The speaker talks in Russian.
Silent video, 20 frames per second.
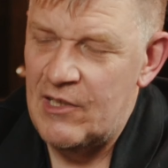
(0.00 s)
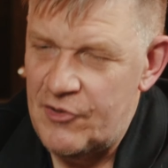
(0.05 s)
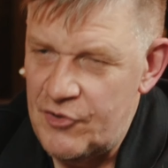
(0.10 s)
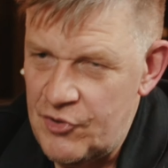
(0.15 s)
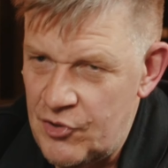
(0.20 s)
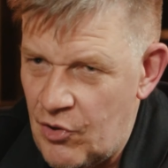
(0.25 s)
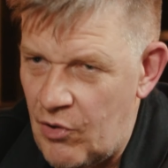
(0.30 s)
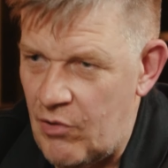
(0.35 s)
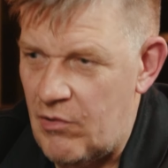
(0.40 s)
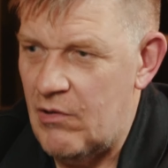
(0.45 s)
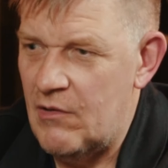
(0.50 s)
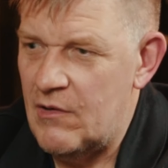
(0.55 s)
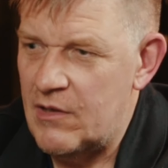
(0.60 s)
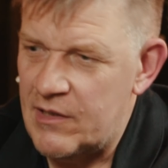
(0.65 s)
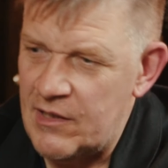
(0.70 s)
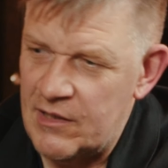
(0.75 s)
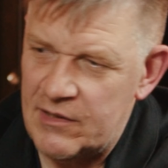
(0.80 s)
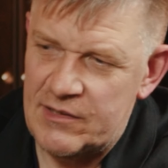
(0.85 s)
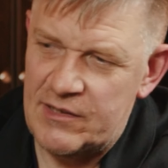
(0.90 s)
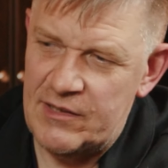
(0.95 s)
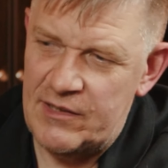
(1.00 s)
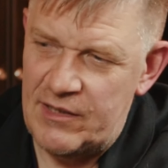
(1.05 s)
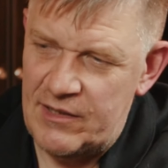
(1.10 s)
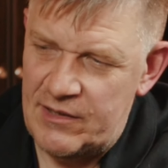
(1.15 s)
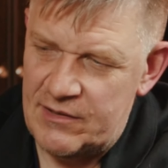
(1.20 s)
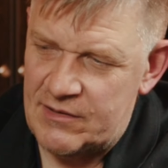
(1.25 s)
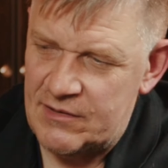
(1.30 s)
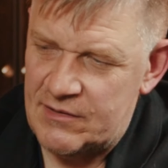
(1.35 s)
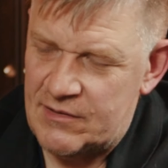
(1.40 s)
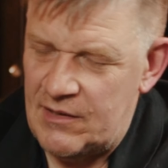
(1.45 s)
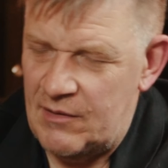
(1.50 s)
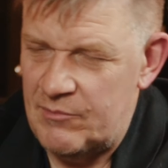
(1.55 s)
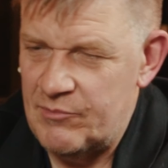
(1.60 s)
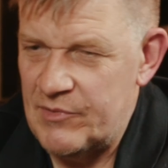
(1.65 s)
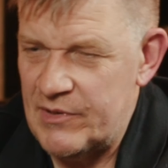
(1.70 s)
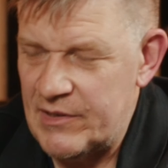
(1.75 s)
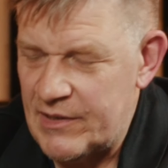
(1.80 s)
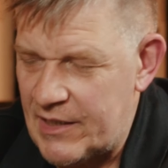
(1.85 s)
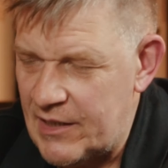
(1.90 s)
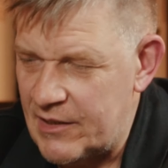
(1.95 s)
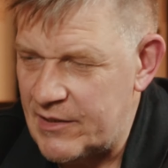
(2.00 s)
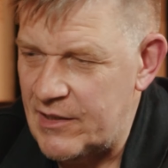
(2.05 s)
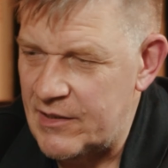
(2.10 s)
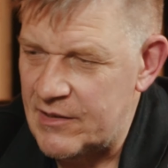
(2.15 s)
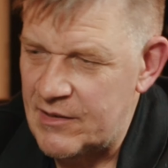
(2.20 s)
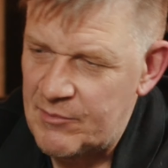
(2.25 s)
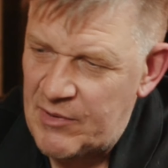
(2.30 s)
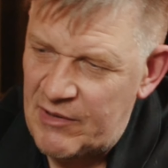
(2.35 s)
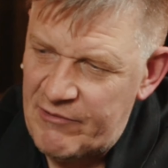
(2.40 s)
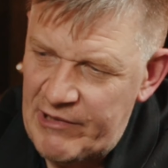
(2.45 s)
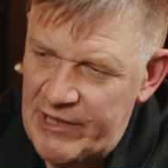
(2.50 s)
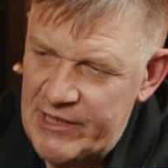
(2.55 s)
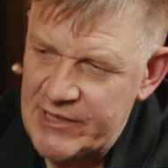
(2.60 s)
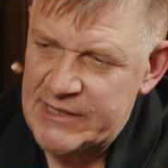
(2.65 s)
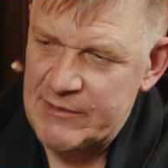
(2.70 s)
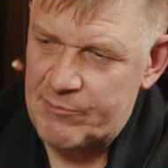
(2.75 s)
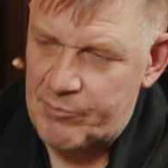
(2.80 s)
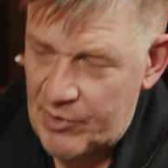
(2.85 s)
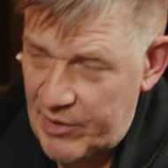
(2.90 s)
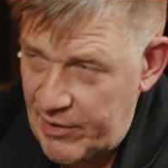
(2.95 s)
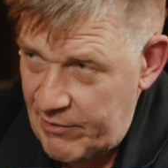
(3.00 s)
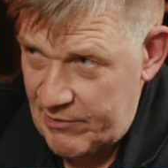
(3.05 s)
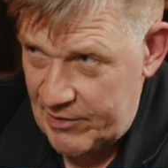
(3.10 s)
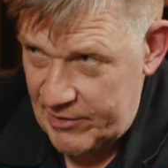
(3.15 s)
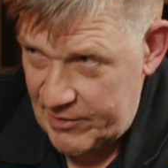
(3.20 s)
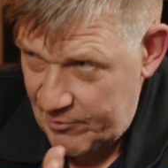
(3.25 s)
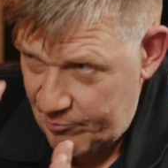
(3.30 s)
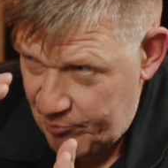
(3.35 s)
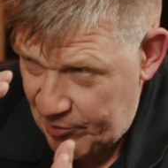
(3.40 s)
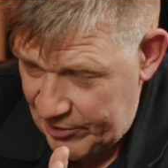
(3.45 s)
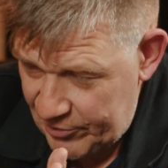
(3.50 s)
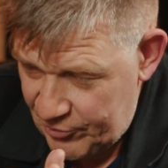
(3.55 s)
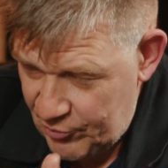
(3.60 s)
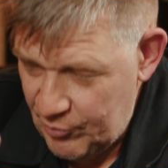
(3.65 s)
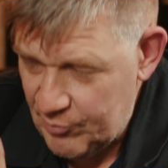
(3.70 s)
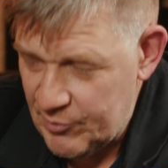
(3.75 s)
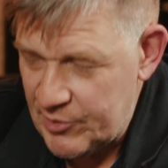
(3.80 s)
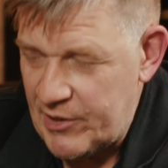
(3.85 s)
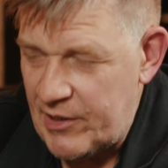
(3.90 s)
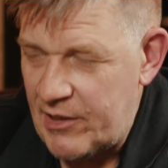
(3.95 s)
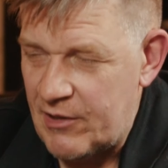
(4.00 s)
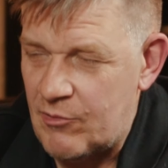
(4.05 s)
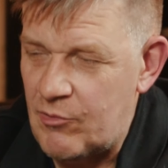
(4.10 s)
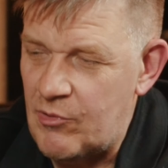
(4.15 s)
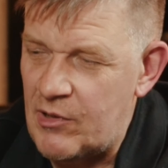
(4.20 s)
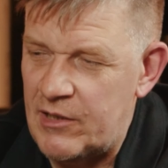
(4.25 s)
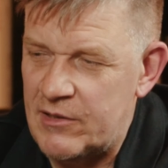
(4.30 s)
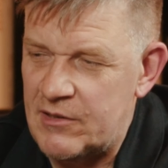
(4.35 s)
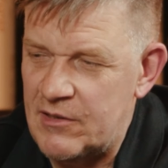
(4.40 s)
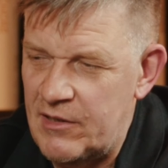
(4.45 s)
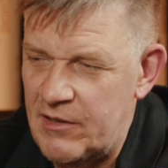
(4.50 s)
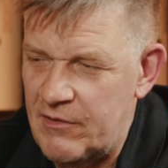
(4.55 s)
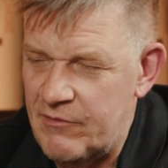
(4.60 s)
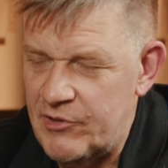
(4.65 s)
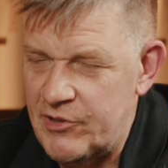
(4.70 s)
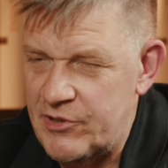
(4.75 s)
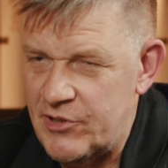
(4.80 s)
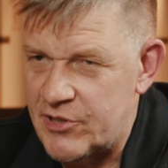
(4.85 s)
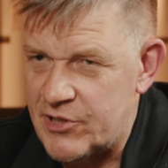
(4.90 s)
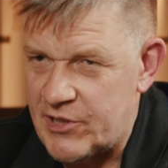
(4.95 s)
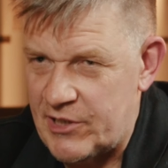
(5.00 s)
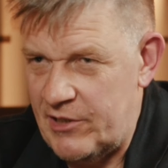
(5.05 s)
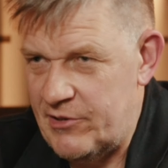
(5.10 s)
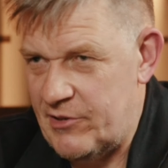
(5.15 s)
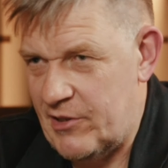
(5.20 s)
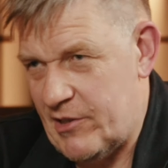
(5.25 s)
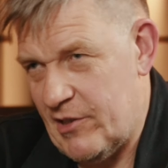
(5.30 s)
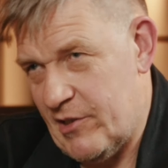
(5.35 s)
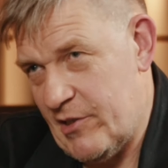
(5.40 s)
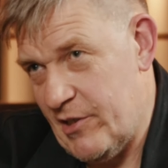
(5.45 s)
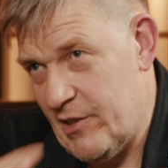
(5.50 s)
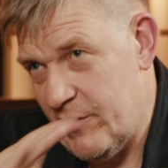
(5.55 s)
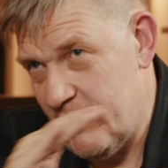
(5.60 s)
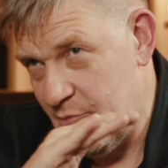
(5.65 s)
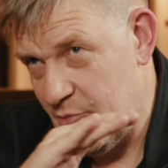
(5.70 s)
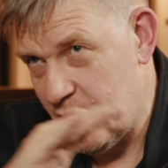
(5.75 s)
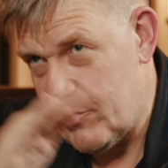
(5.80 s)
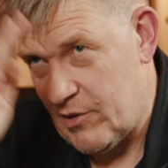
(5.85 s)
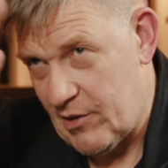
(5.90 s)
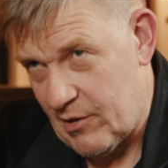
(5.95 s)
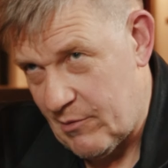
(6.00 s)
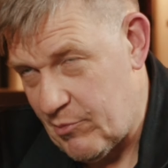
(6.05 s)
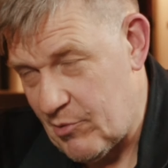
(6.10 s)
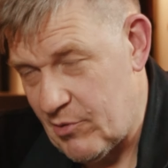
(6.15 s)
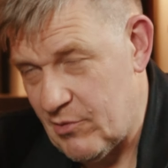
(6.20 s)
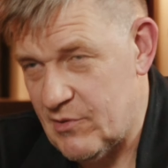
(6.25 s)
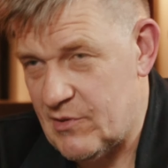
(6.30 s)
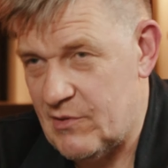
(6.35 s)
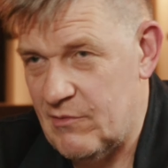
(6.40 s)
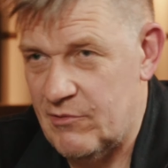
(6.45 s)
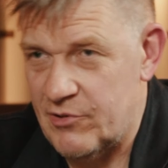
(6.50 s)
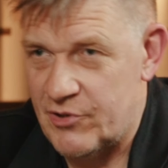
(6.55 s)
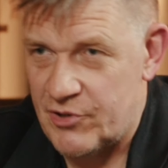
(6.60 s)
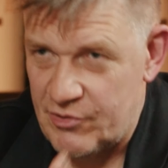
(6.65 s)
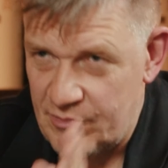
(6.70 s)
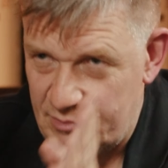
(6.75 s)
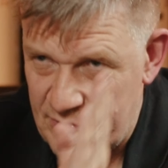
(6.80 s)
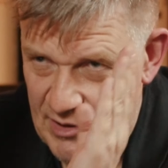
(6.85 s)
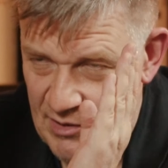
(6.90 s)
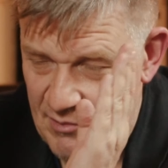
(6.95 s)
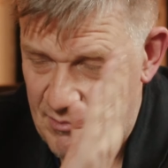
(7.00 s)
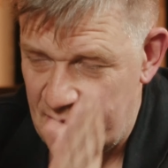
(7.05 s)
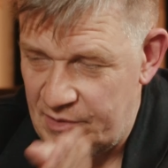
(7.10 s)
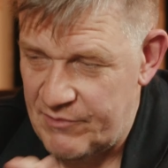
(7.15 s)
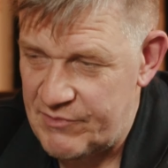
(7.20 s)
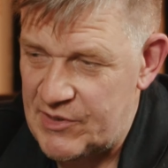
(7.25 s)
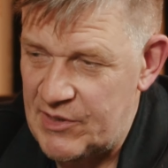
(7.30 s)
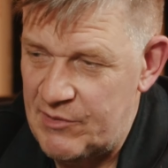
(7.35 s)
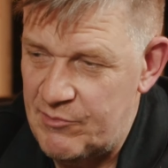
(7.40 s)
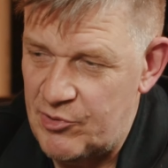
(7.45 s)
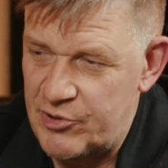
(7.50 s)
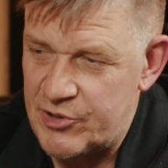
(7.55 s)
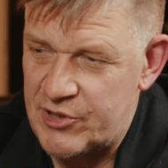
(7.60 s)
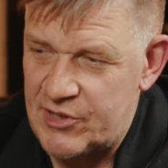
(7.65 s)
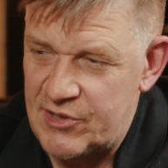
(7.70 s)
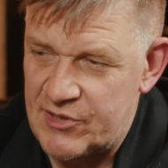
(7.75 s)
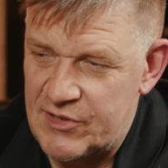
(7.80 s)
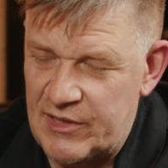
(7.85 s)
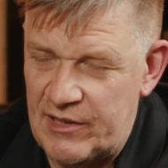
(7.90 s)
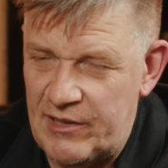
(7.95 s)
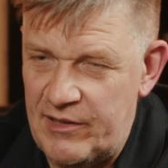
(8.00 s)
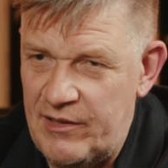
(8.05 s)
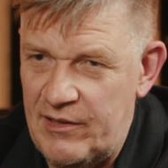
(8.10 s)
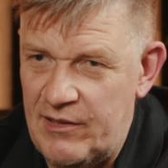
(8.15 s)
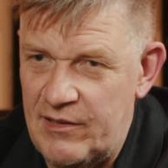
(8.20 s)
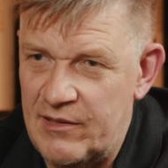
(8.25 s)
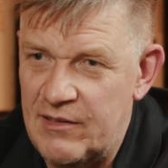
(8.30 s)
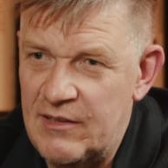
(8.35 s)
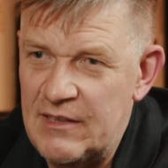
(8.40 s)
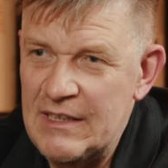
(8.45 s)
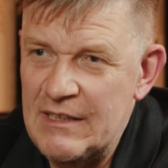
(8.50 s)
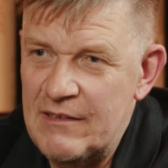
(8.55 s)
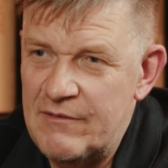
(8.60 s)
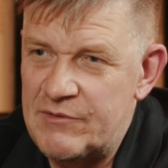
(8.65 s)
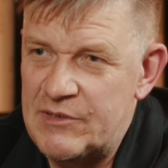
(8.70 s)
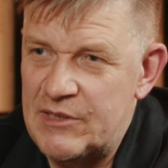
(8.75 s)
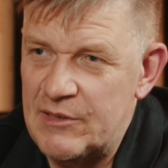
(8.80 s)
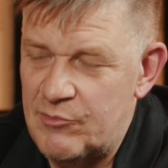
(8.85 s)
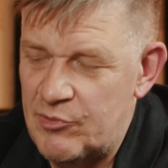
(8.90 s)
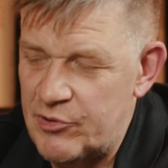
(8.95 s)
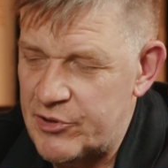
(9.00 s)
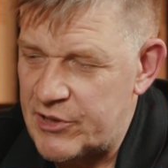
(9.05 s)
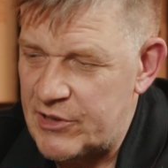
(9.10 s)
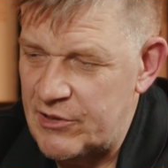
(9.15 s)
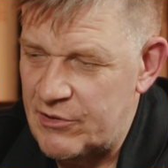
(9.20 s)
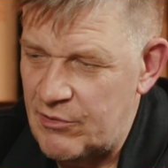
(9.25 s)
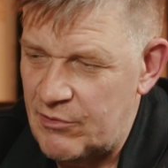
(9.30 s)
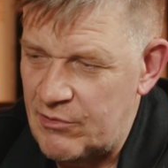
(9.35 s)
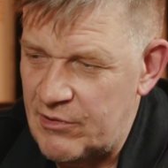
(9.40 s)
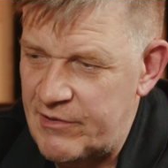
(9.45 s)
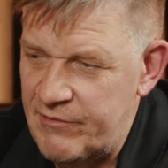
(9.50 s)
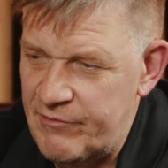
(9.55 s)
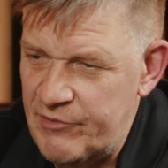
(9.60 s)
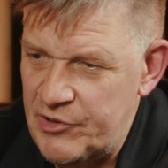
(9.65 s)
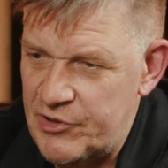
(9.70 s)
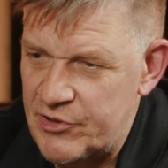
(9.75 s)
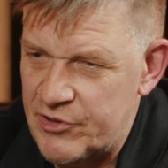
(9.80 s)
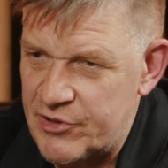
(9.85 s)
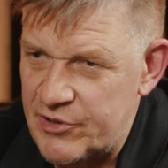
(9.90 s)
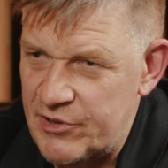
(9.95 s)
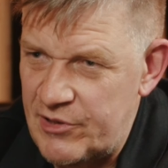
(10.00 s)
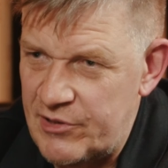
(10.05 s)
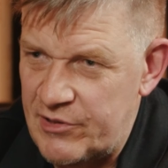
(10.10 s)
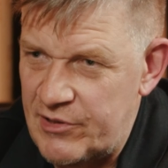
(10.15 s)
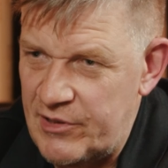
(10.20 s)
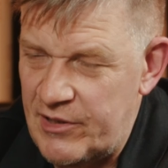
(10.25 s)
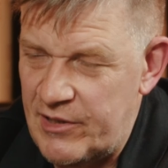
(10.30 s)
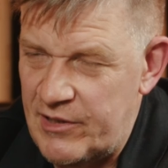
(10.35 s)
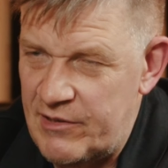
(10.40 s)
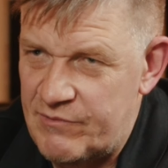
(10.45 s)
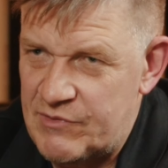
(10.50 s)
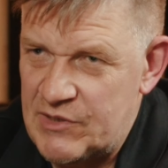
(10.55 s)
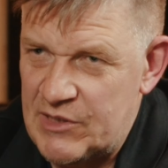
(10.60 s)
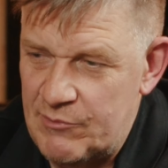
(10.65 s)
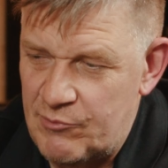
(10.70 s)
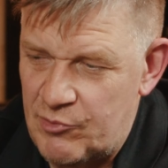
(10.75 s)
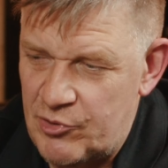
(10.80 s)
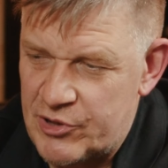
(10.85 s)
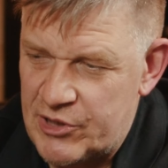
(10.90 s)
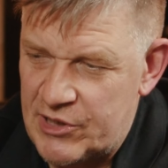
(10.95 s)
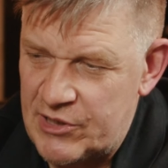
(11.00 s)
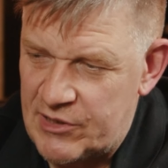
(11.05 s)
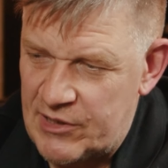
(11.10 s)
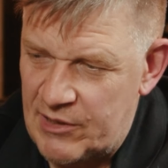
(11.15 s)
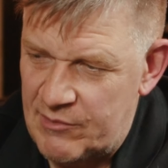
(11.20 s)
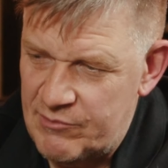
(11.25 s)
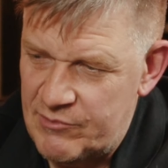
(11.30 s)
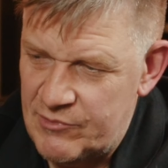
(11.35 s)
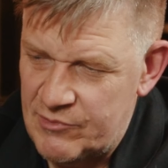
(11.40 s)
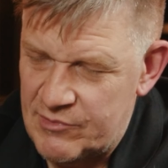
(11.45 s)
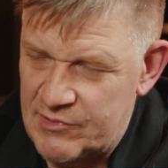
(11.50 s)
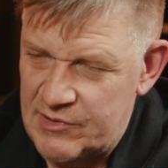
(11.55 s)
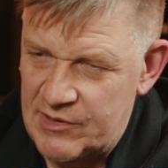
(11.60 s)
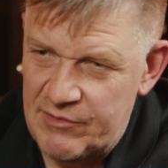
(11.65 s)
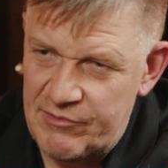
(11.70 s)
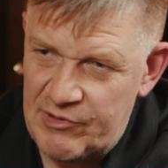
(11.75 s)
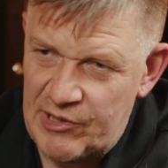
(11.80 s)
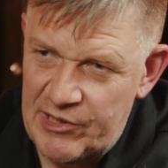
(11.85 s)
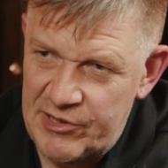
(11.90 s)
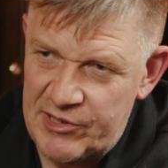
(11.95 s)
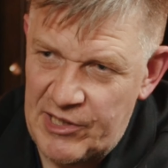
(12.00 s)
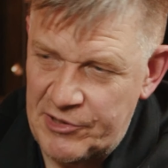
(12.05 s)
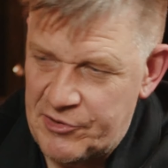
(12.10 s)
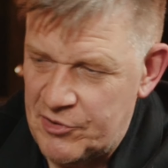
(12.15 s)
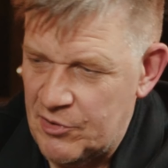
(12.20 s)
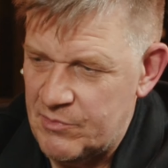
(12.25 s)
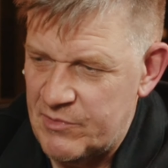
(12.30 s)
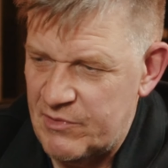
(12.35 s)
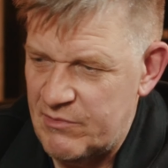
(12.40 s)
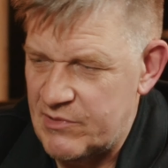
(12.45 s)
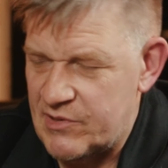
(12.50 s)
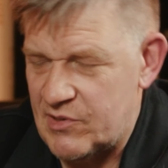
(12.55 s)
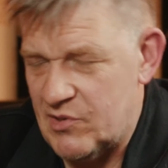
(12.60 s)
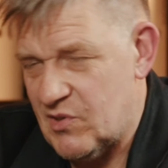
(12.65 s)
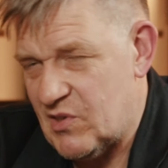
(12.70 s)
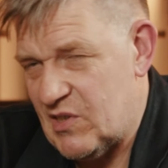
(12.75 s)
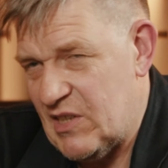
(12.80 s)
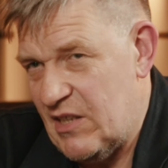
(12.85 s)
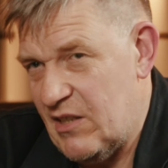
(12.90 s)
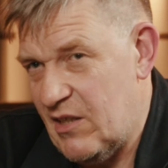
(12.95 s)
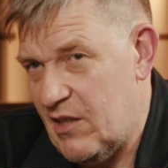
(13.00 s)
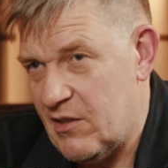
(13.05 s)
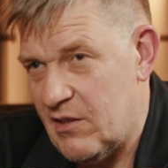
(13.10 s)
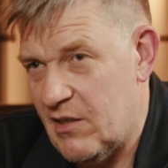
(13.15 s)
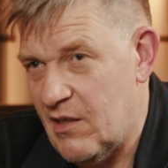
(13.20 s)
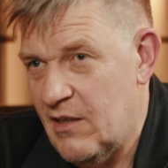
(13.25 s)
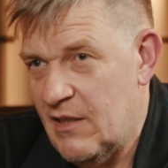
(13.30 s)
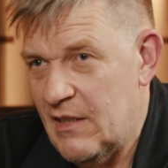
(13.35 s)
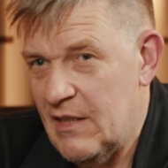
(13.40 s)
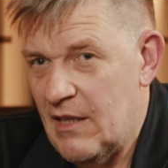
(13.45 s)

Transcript: Но когда, это, там, когда добавляется правильная, продуманная, аккуратная выдержка, а не какая-нибудь так просто, вот чтобы там мы все бочки залили, все бочки долго выдержали, да, и все бочки там, ну, довели до темного состояния.